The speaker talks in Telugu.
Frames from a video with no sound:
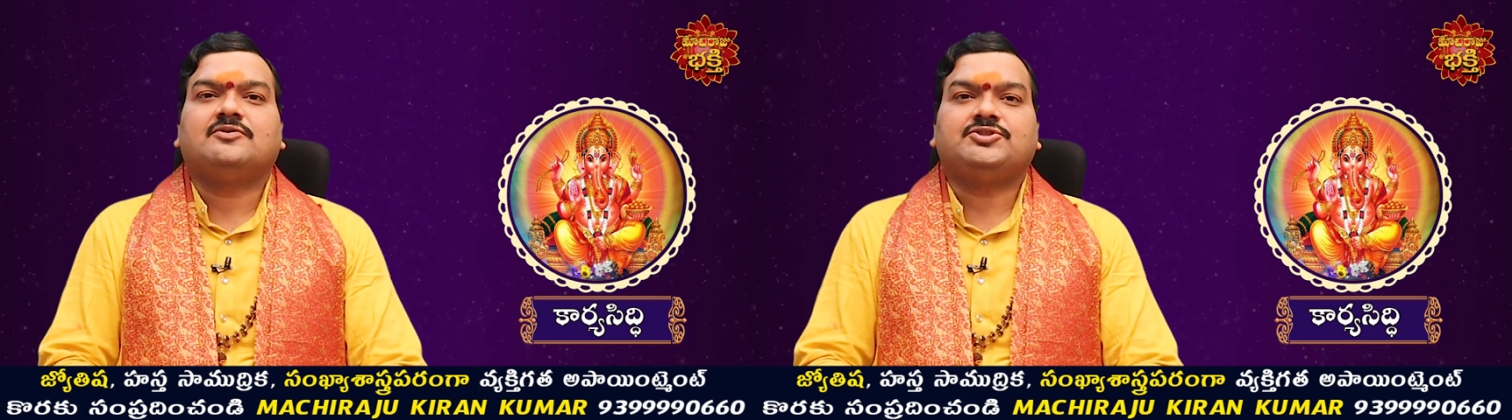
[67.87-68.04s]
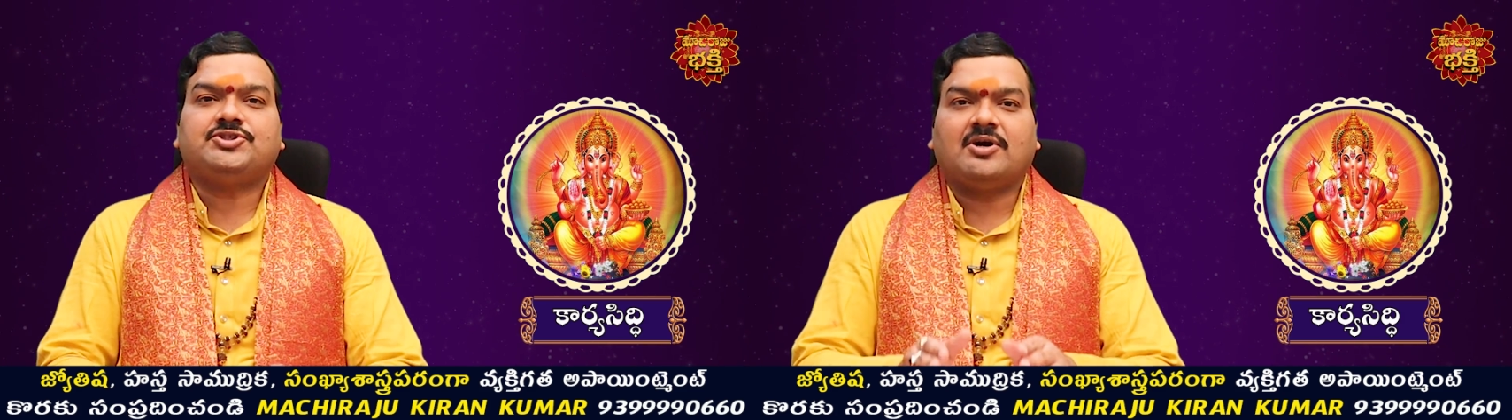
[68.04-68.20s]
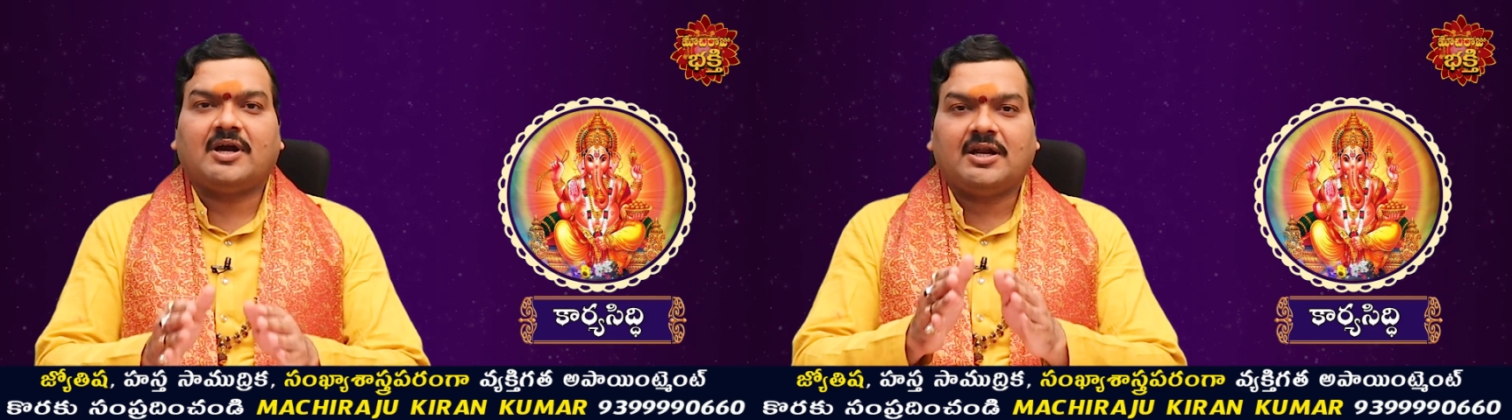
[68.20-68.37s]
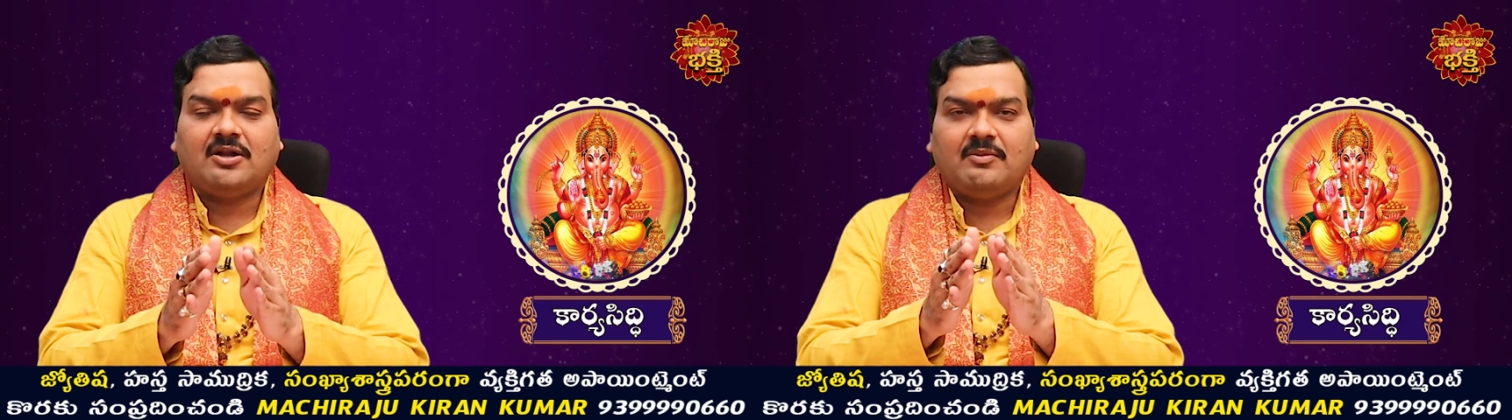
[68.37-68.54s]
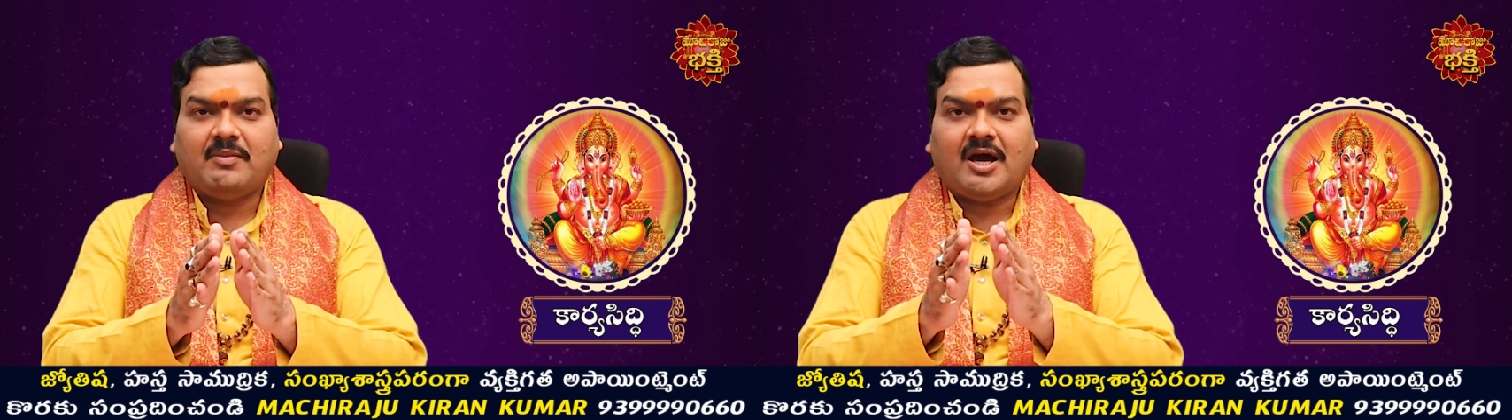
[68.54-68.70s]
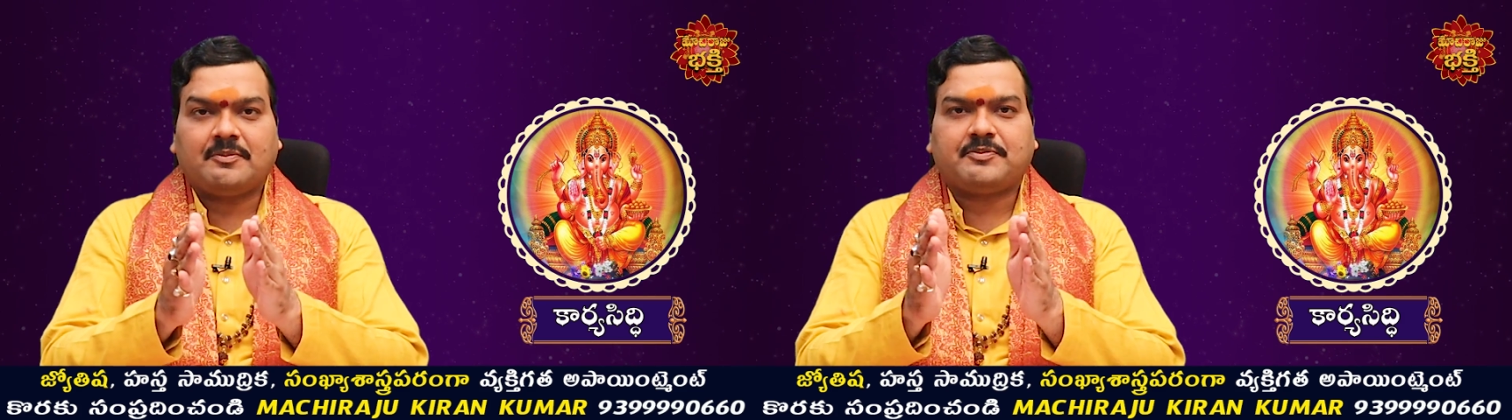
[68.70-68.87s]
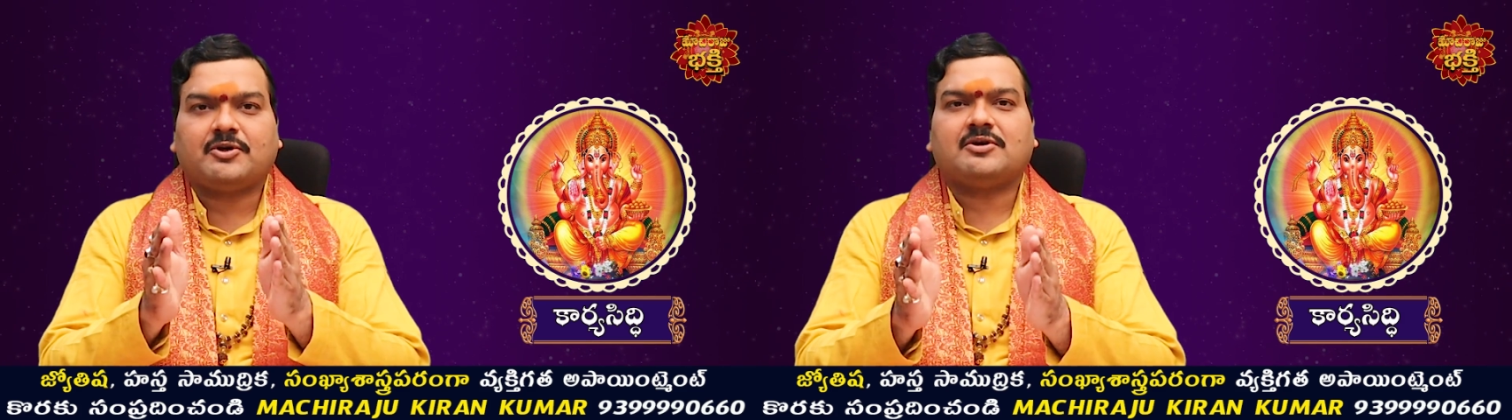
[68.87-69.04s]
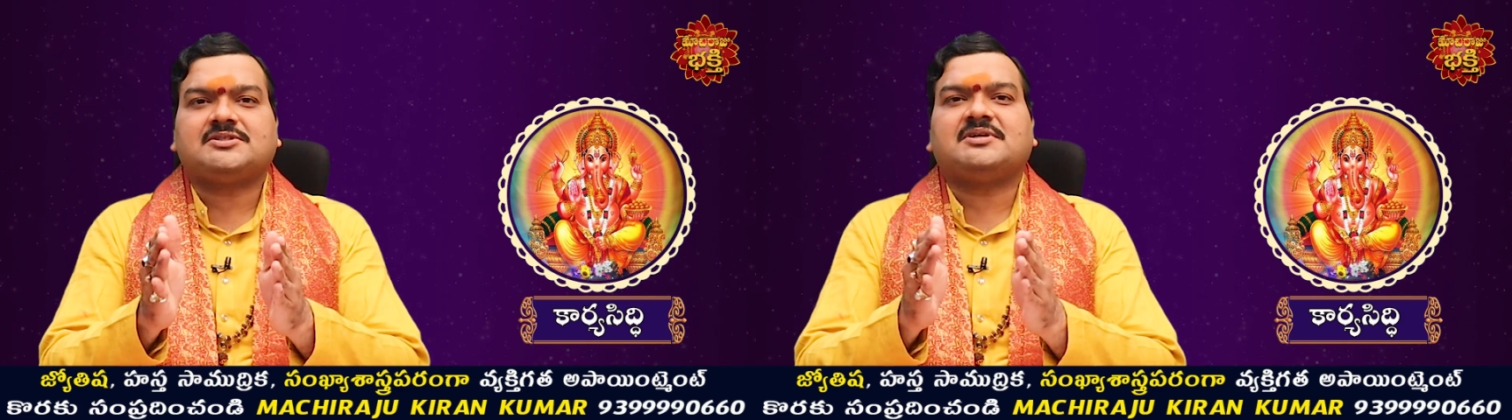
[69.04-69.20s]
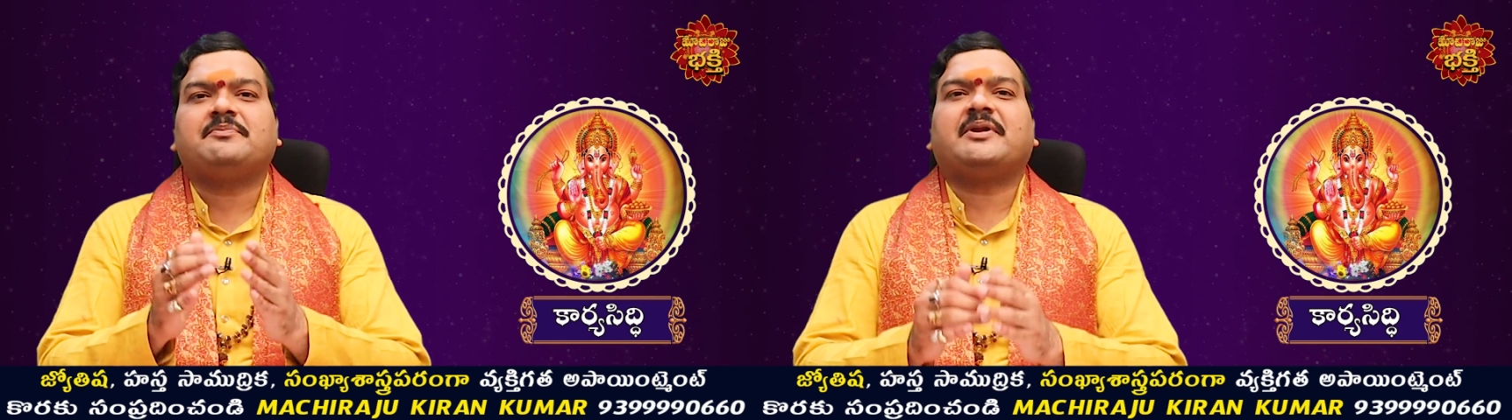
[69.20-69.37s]
ఉద్యోగంలో మార్పు
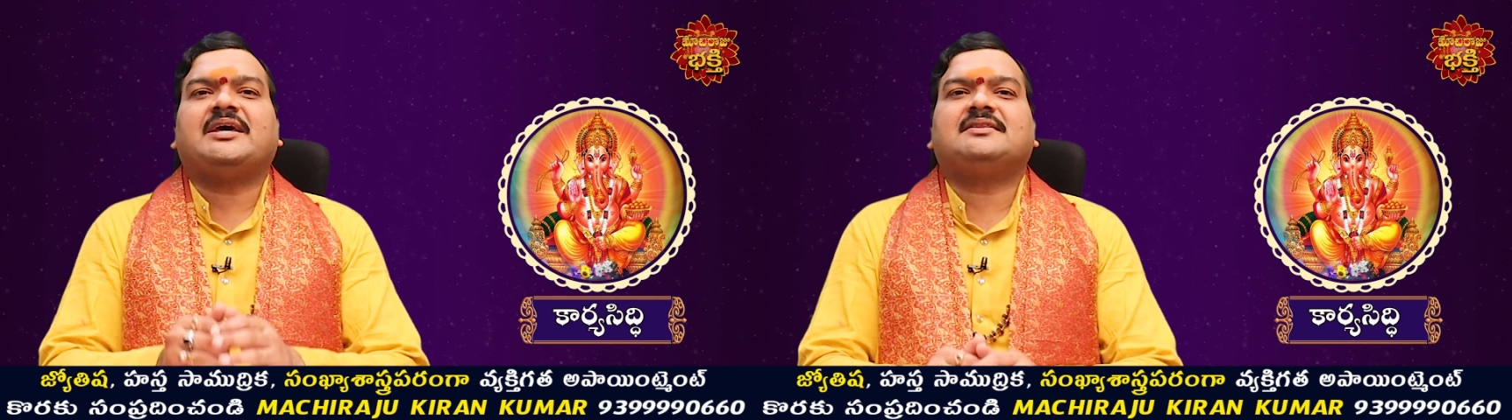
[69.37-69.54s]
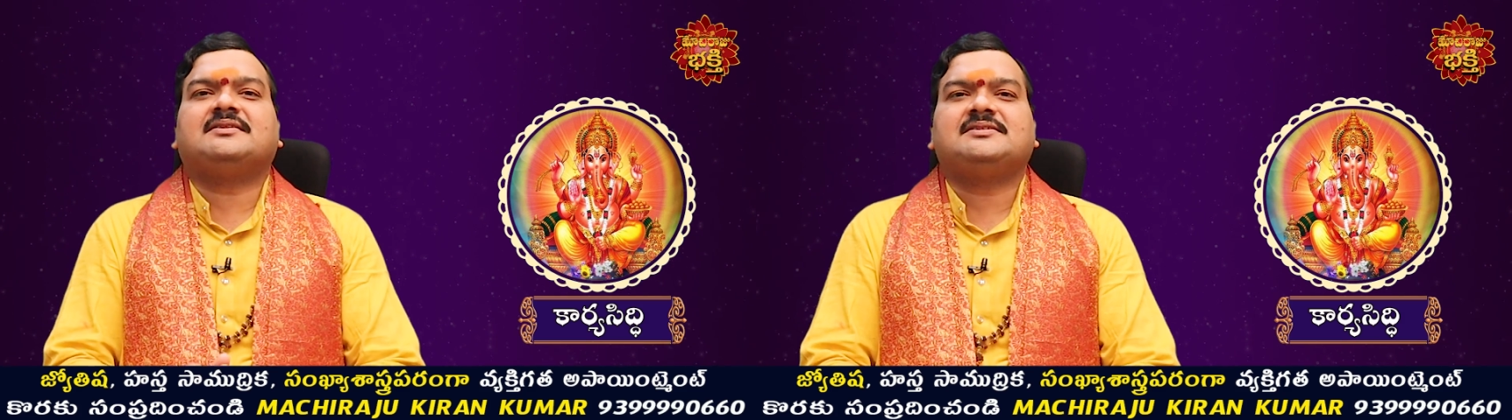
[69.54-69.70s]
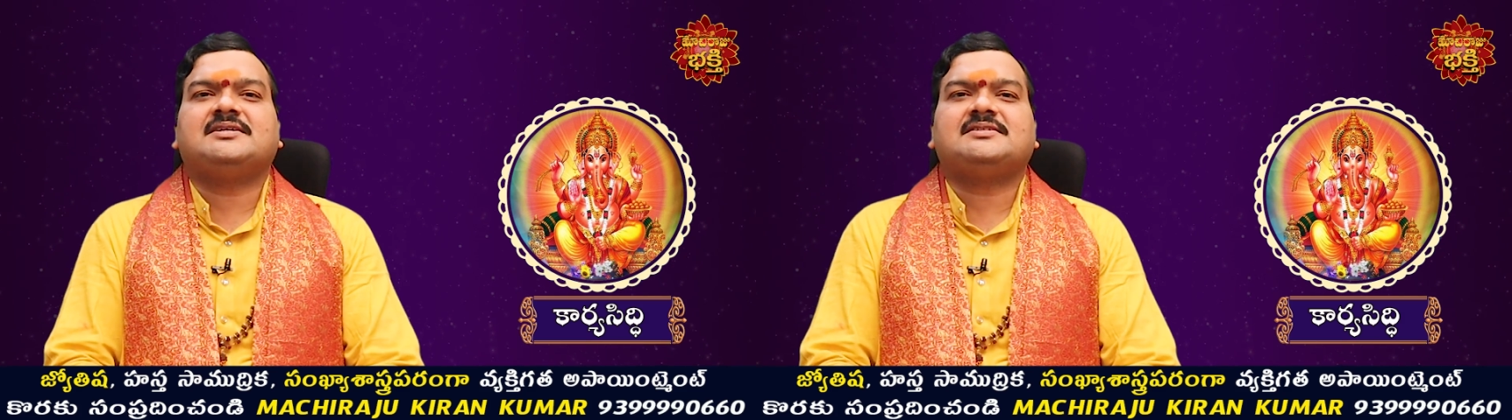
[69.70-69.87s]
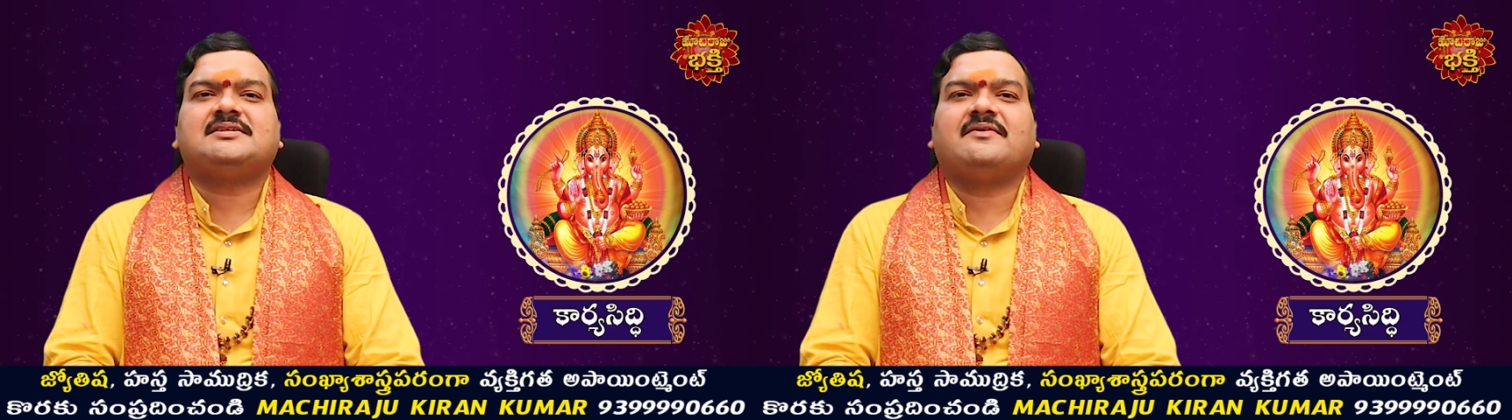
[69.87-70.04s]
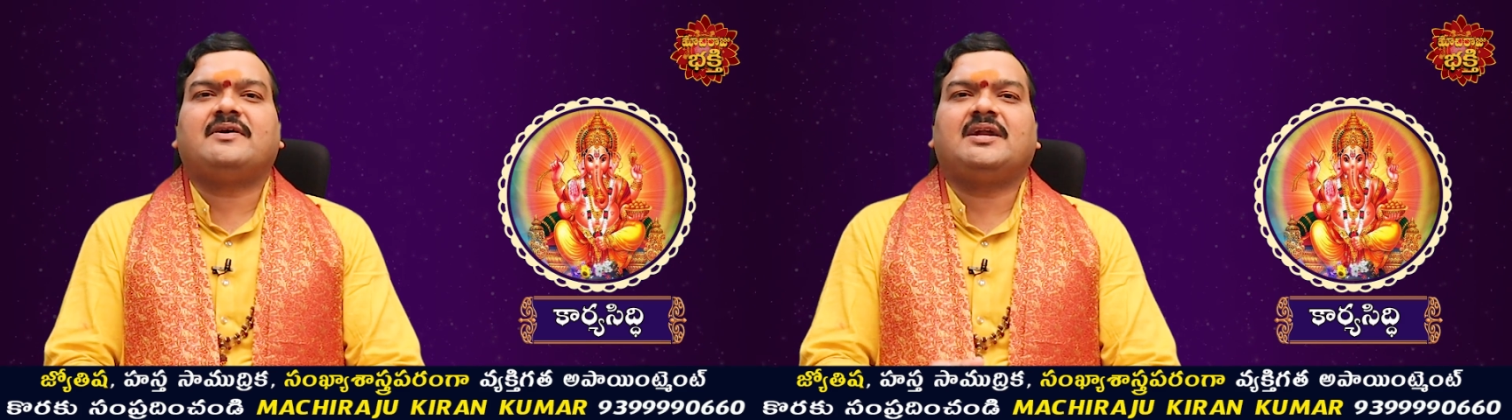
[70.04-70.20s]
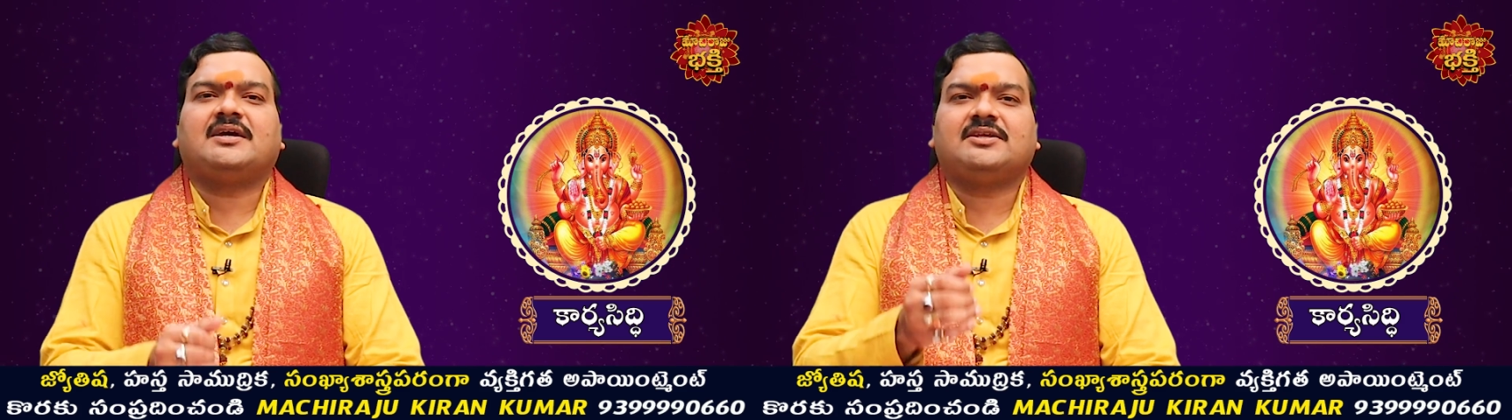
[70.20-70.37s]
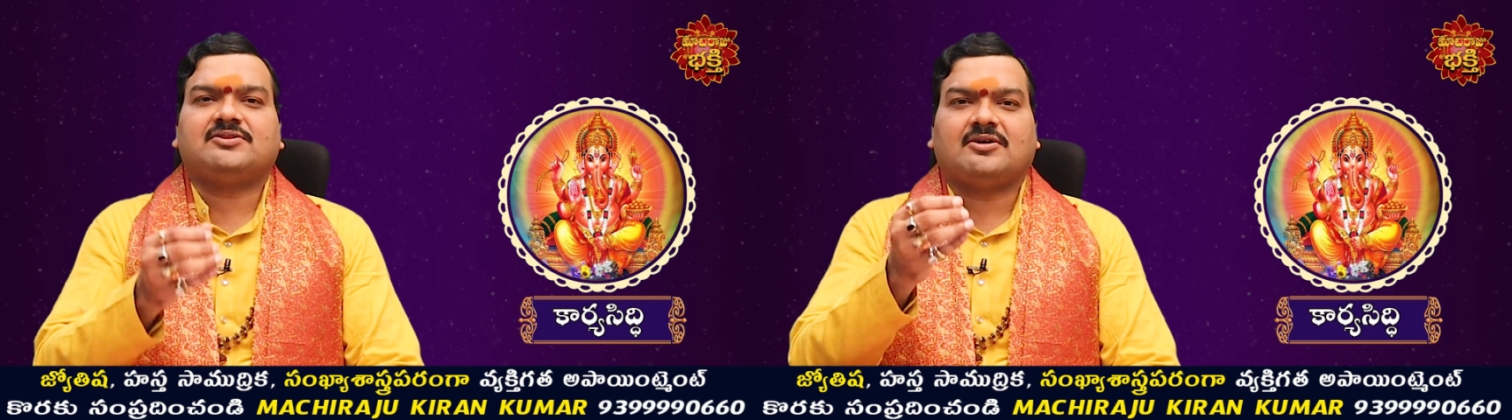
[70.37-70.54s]
కోసం ప్రయత్నం చేసే వాళ్ళకి